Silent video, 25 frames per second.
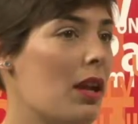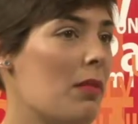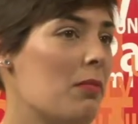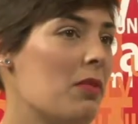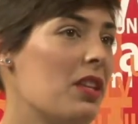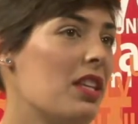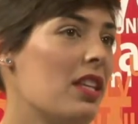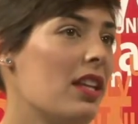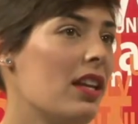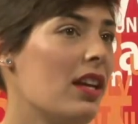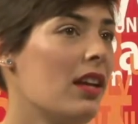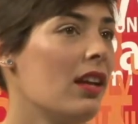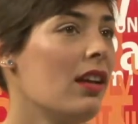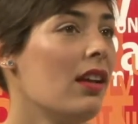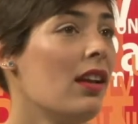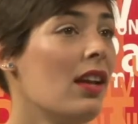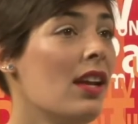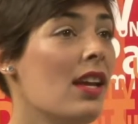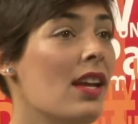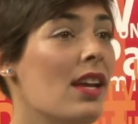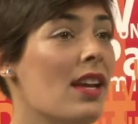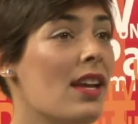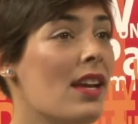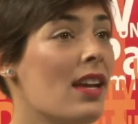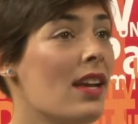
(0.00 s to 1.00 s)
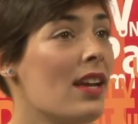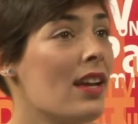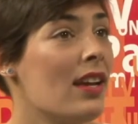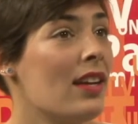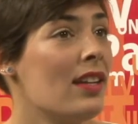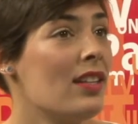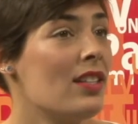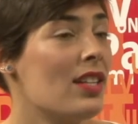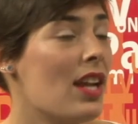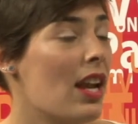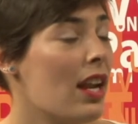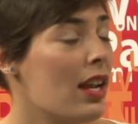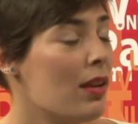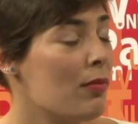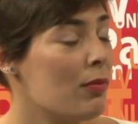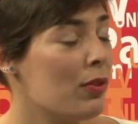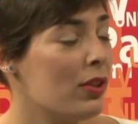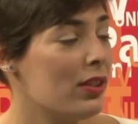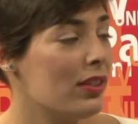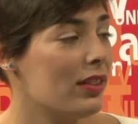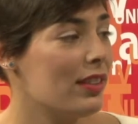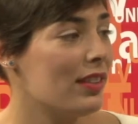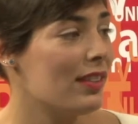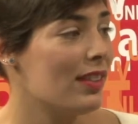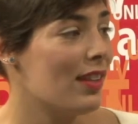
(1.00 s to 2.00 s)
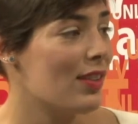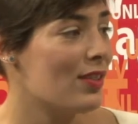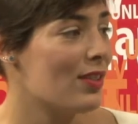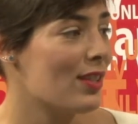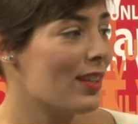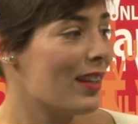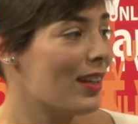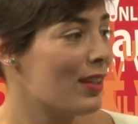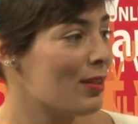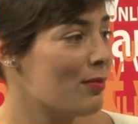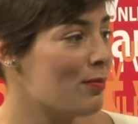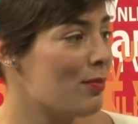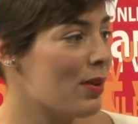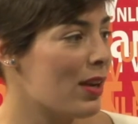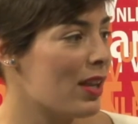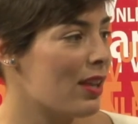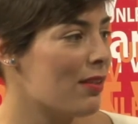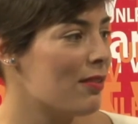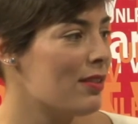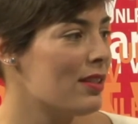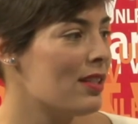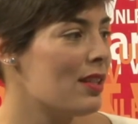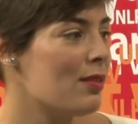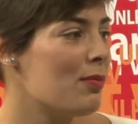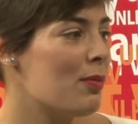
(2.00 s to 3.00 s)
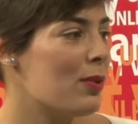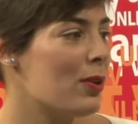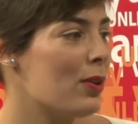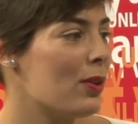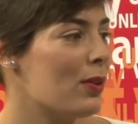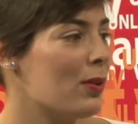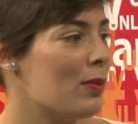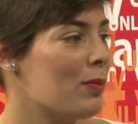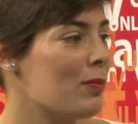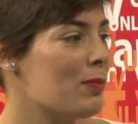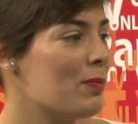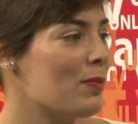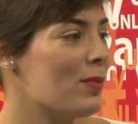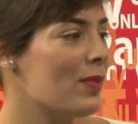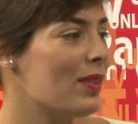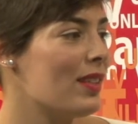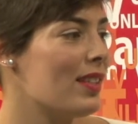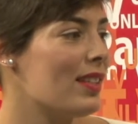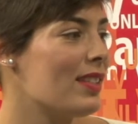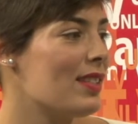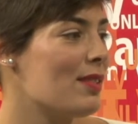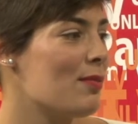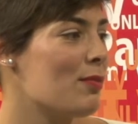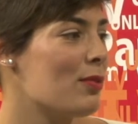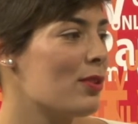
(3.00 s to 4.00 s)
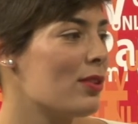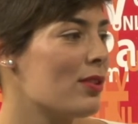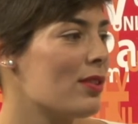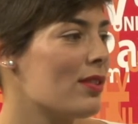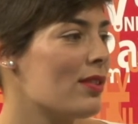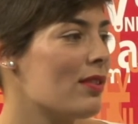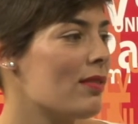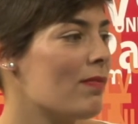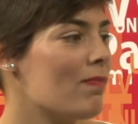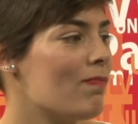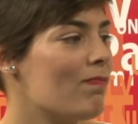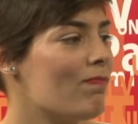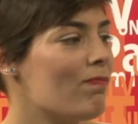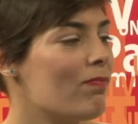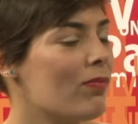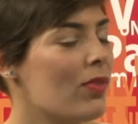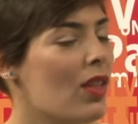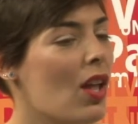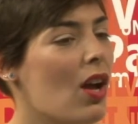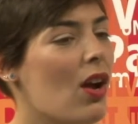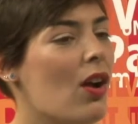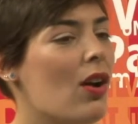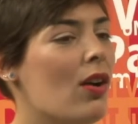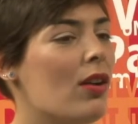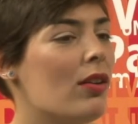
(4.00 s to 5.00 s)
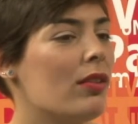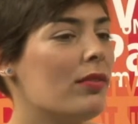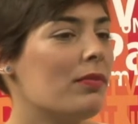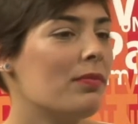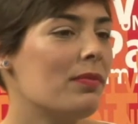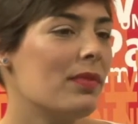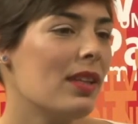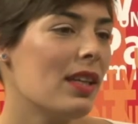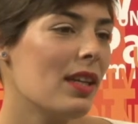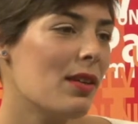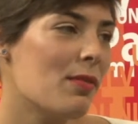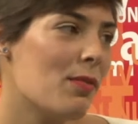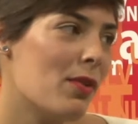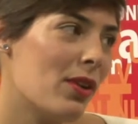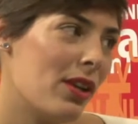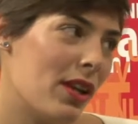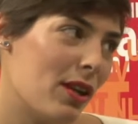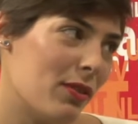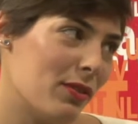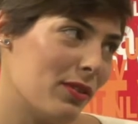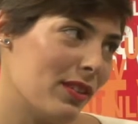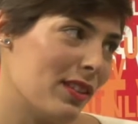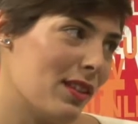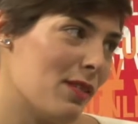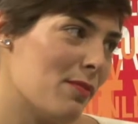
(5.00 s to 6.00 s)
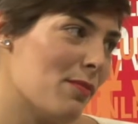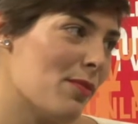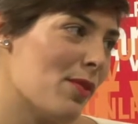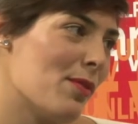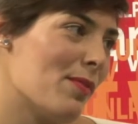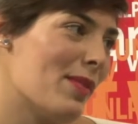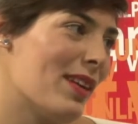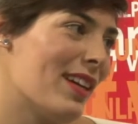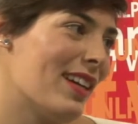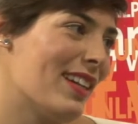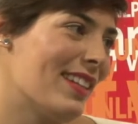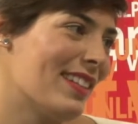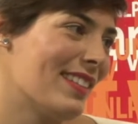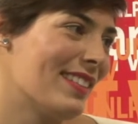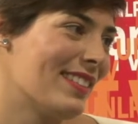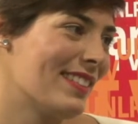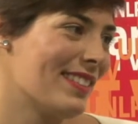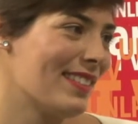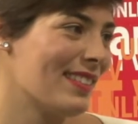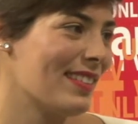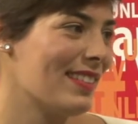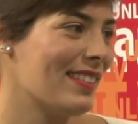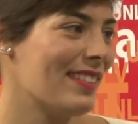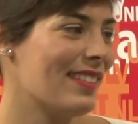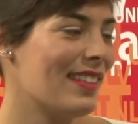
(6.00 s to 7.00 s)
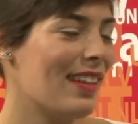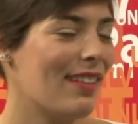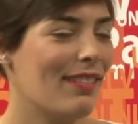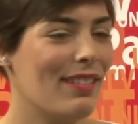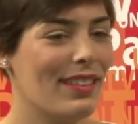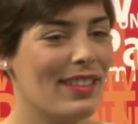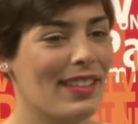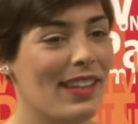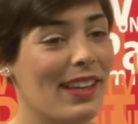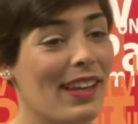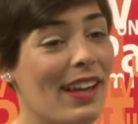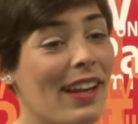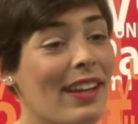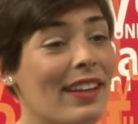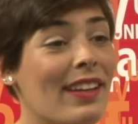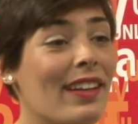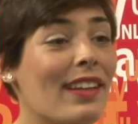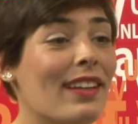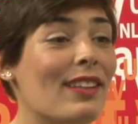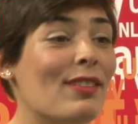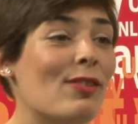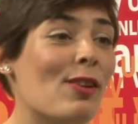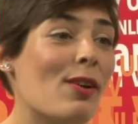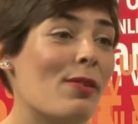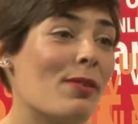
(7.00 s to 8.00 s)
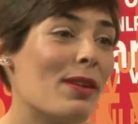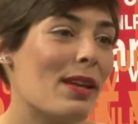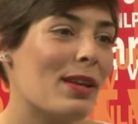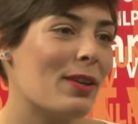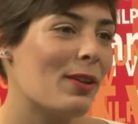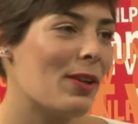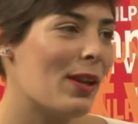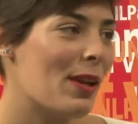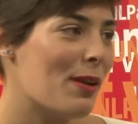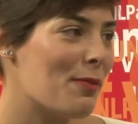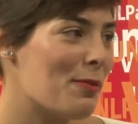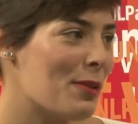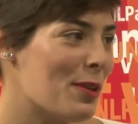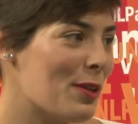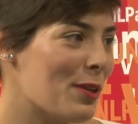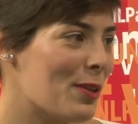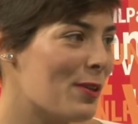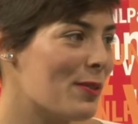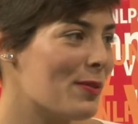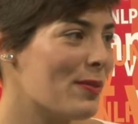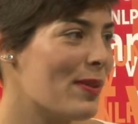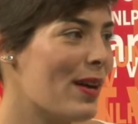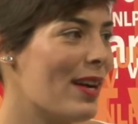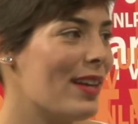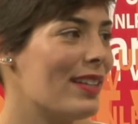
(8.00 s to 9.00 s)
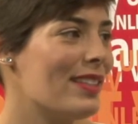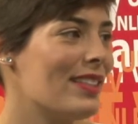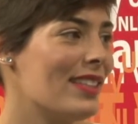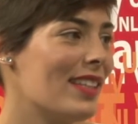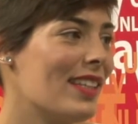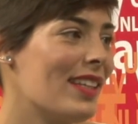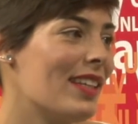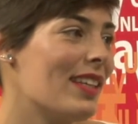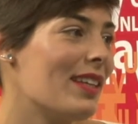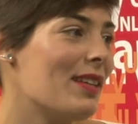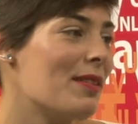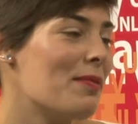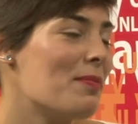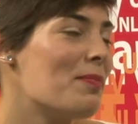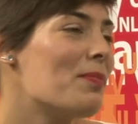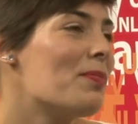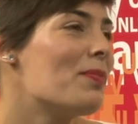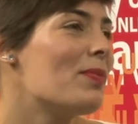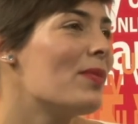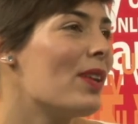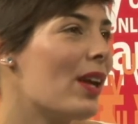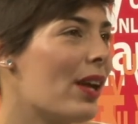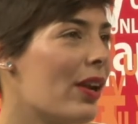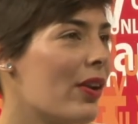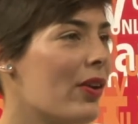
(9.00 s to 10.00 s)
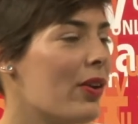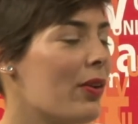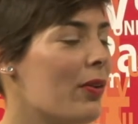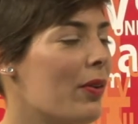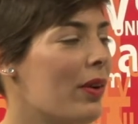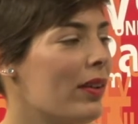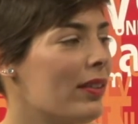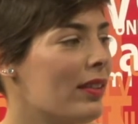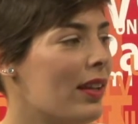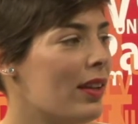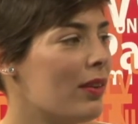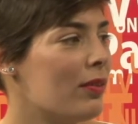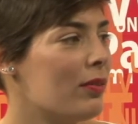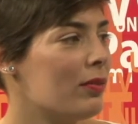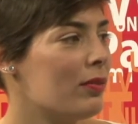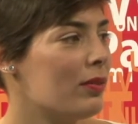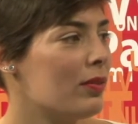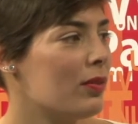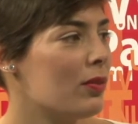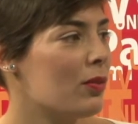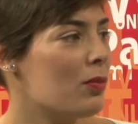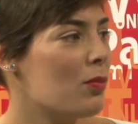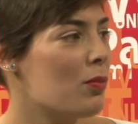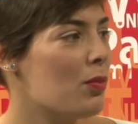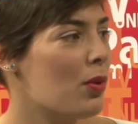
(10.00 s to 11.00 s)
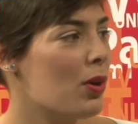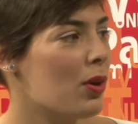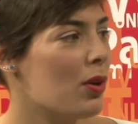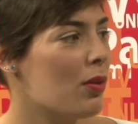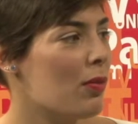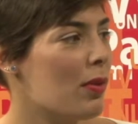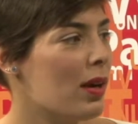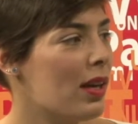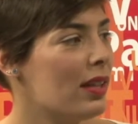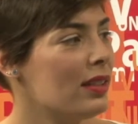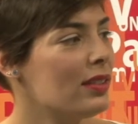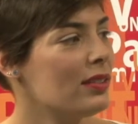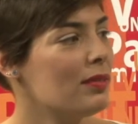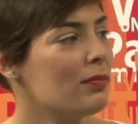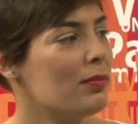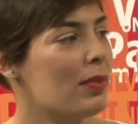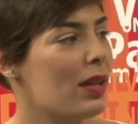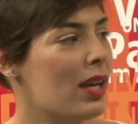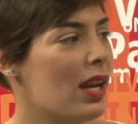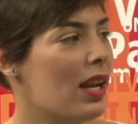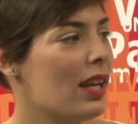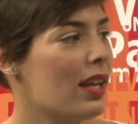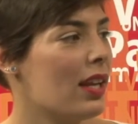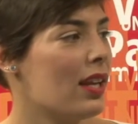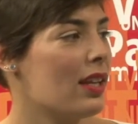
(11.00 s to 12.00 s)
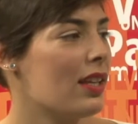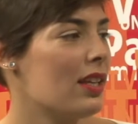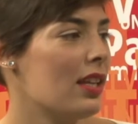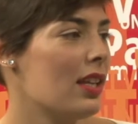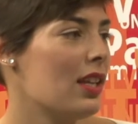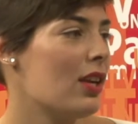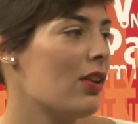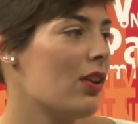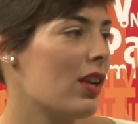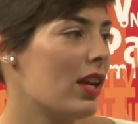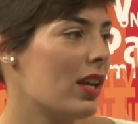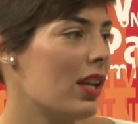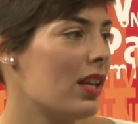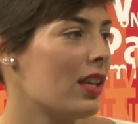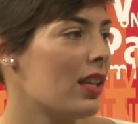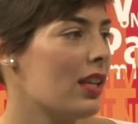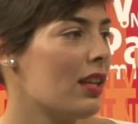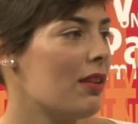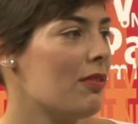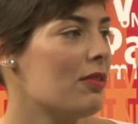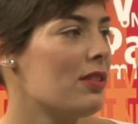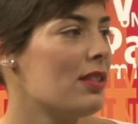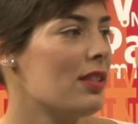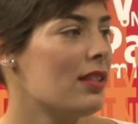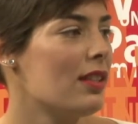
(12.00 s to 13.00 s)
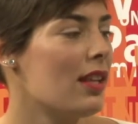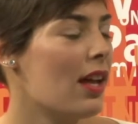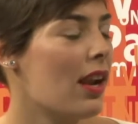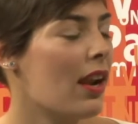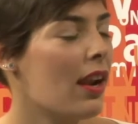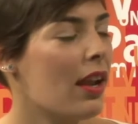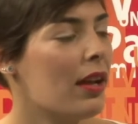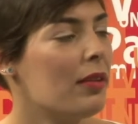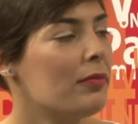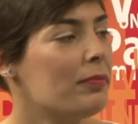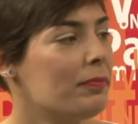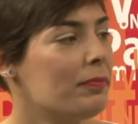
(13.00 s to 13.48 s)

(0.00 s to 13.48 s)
mire. Ya la hemos intentado sacar un par de veces, pero decimos, no, dejémosla un tiempo, más. Tal vez hay alguien que todavía no la vio, así que creo que va a estar un, un, poco más para el que quiera o la que quiera visitarla.